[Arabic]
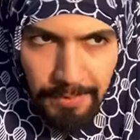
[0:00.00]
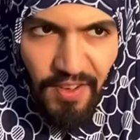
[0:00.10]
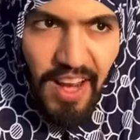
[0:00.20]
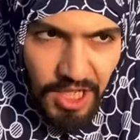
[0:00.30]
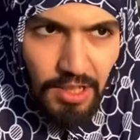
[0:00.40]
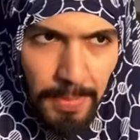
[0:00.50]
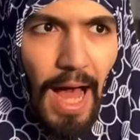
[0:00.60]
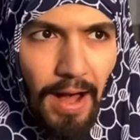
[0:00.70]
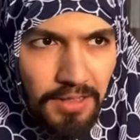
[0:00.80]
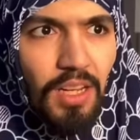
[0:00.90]
تفرج على الطبيعه
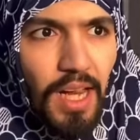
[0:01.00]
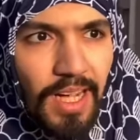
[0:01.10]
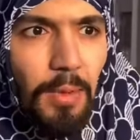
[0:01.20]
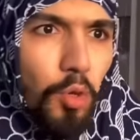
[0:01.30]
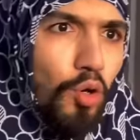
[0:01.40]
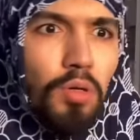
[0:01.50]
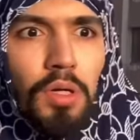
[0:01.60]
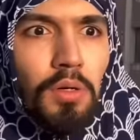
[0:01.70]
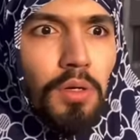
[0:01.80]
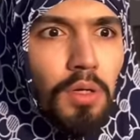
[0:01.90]
قلت لي لكمو
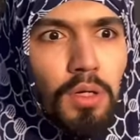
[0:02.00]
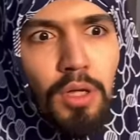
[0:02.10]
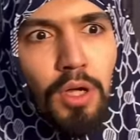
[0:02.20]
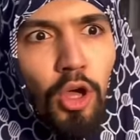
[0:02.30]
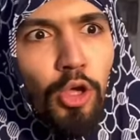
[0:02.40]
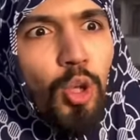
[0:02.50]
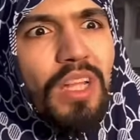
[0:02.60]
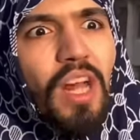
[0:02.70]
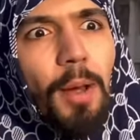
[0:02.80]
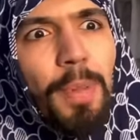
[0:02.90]
هذا
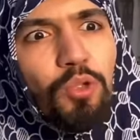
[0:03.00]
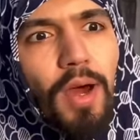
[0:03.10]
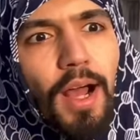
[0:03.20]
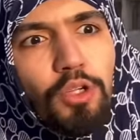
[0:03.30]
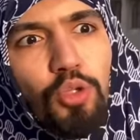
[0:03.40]
اللي خبيت وراك ايش